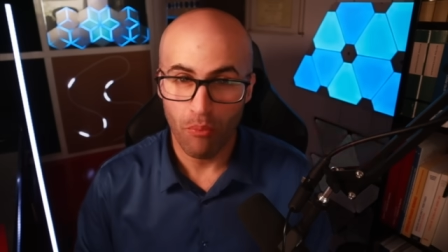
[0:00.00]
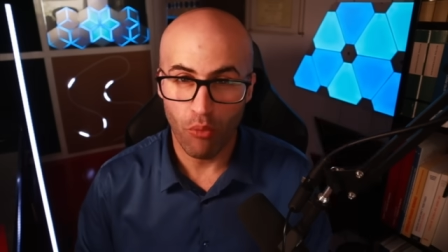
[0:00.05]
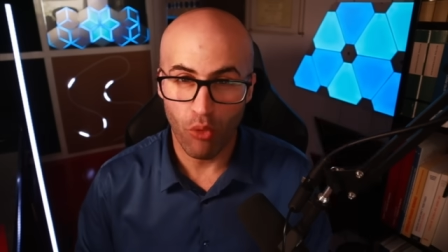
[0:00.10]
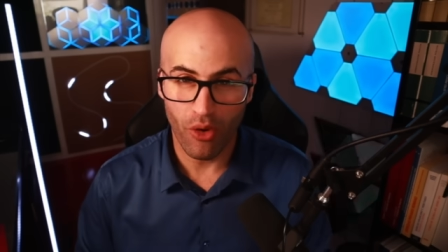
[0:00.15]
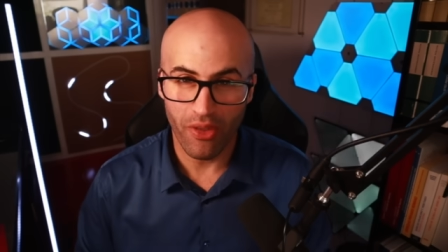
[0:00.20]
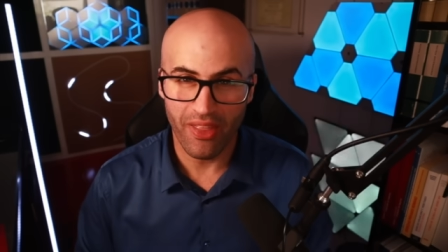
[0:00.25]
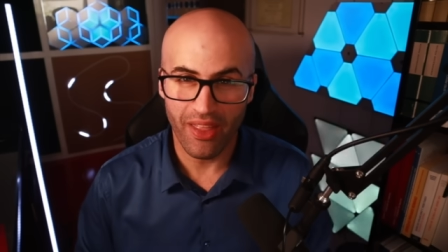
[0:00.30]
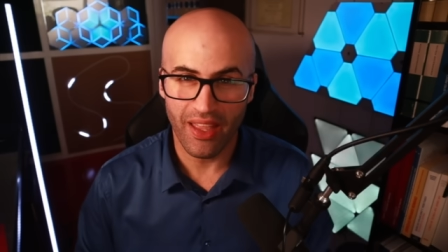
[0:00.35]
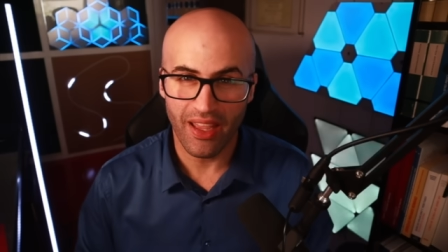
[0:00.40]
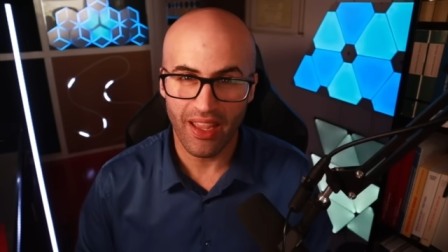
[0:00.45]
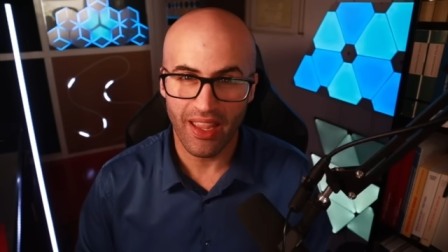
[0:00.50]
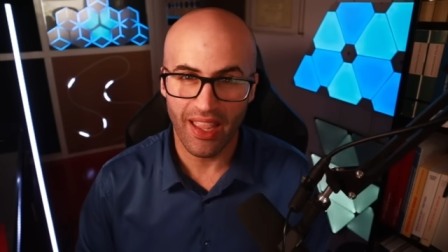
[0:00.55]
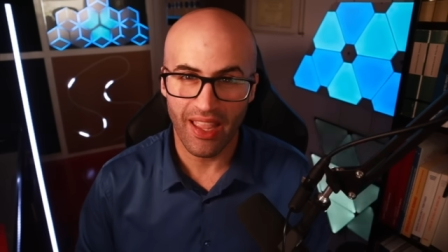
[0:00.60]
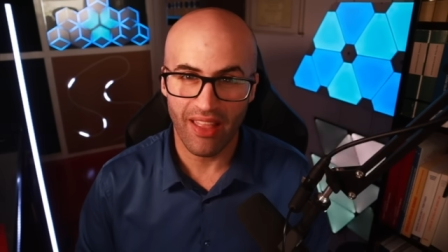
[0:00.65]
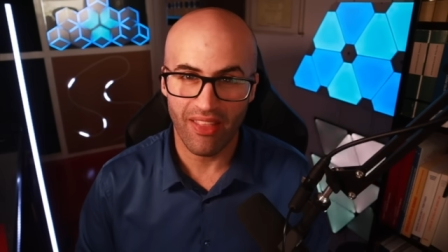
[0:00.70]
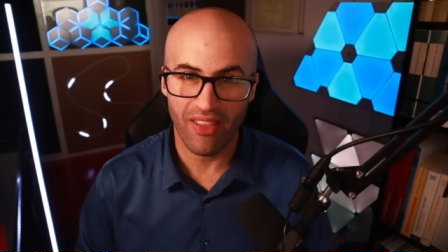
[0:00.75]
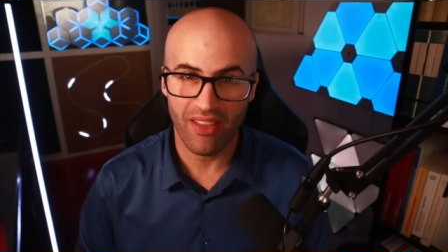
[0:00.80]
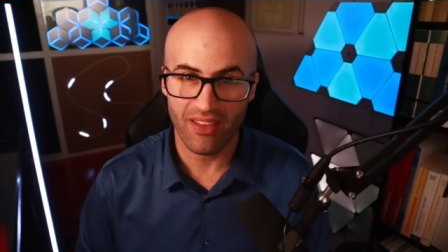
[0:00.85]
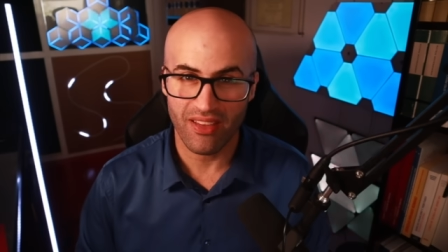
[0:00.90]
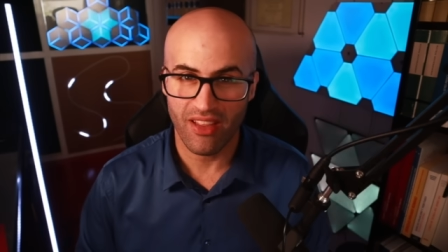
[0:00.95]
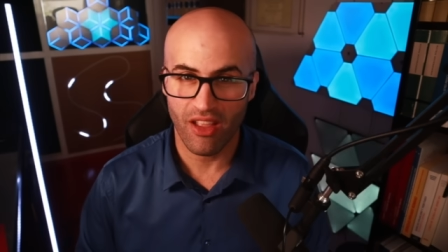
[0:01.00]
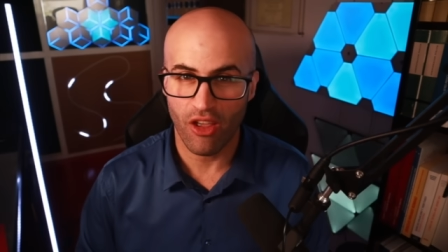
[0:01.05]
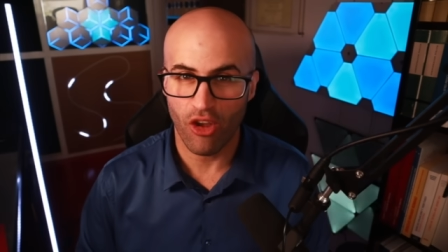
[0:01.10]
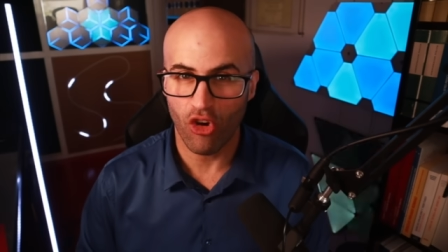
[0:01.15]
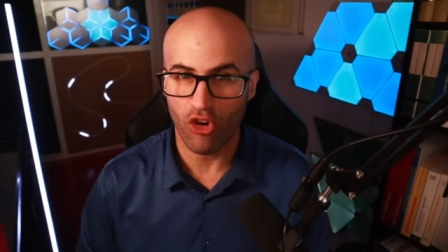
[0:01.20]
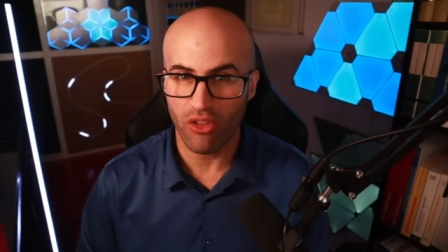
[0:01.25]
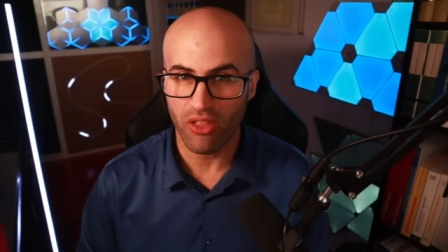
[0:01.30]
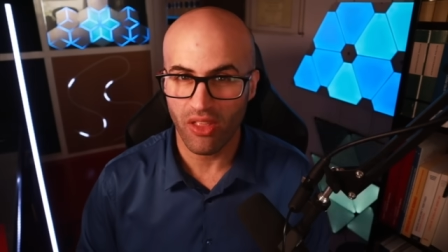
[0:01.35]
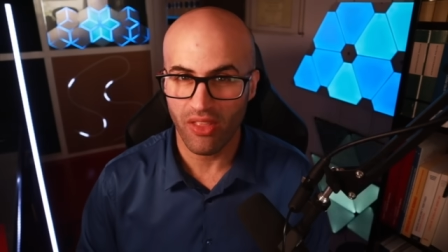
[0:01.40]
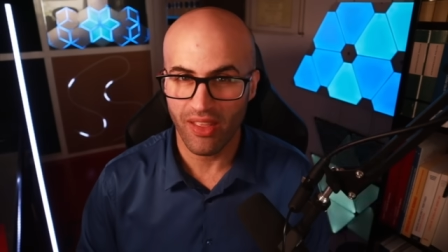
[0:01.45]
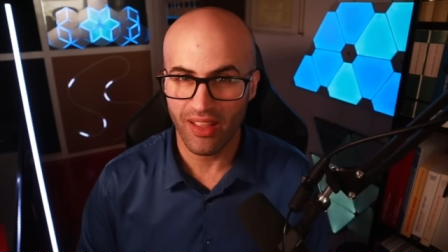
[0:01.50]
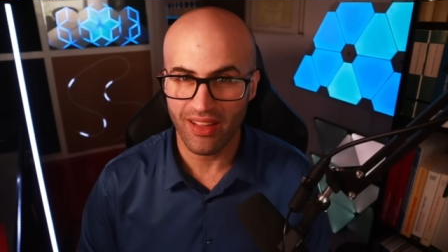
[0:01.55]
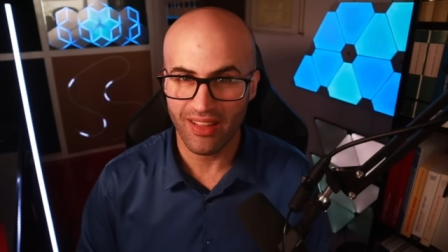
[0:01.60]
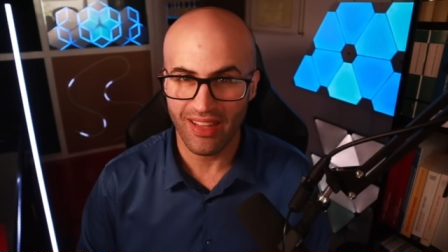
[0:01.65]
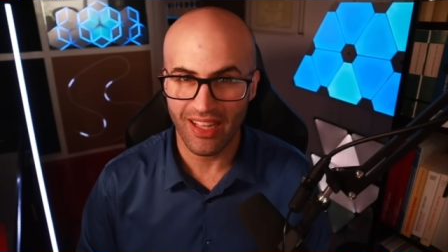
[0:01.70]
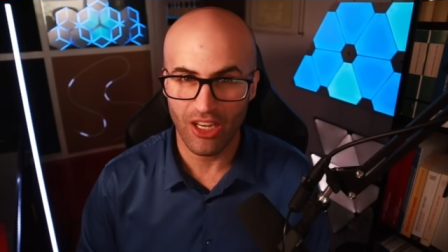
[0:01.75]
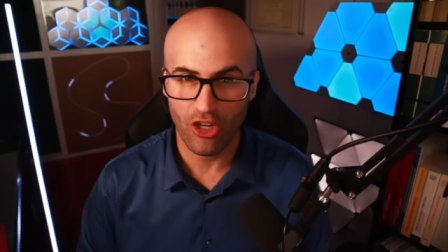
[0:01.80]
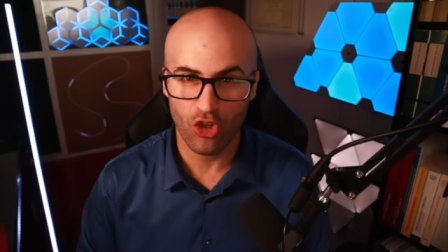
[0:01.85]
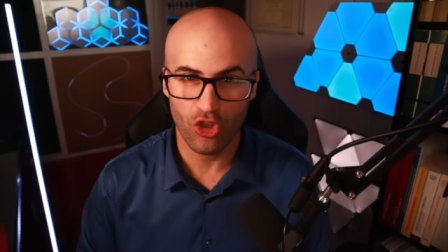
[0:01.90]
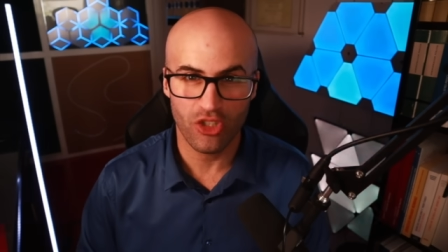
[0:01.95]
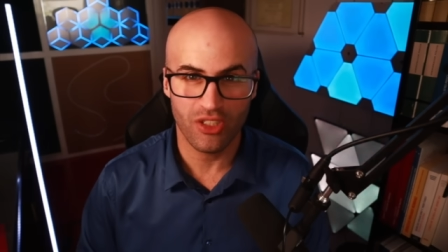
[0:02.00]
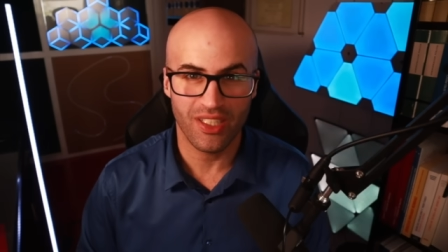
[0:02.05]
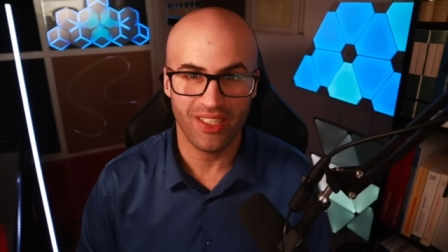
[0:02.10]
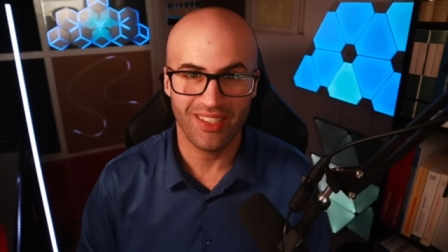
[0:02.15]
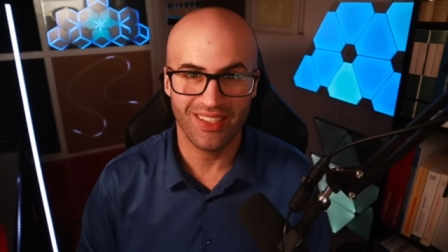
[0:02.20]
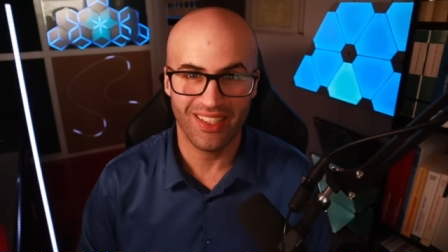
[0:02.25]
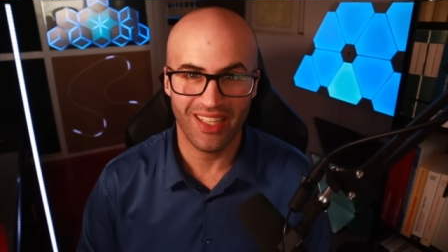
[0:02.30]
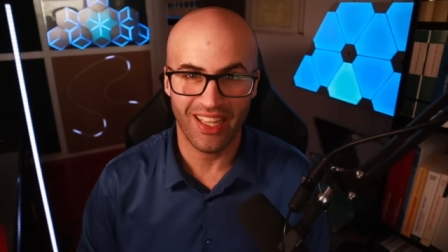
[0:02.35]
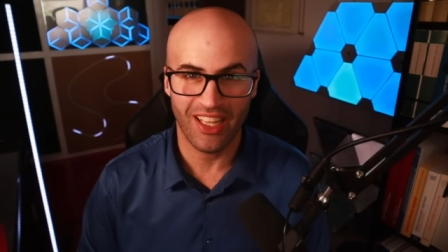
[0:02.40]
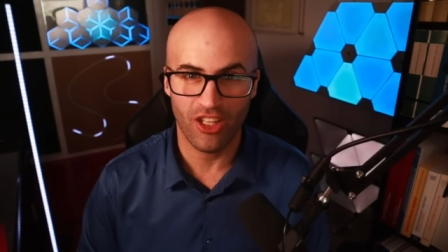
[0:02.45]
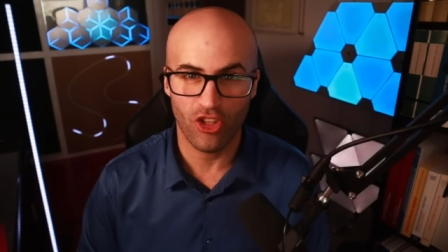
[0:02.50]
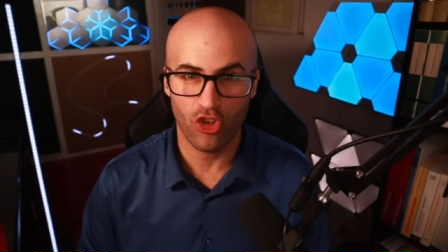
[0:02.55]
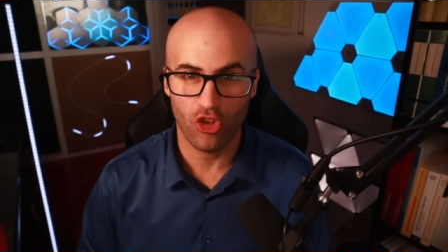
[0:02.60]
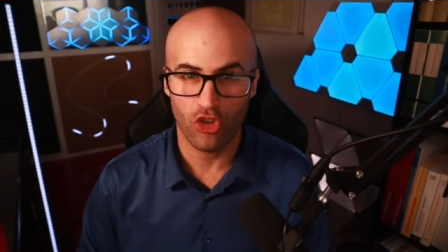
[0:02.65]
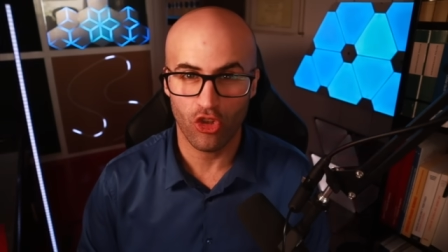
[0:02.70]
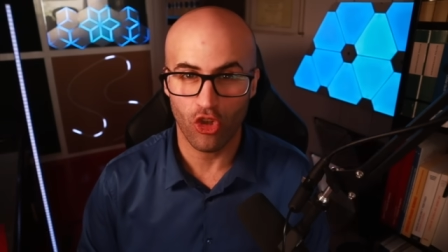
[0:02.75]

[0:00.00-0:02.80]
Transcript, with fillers: Puede que desde Occidente no se estén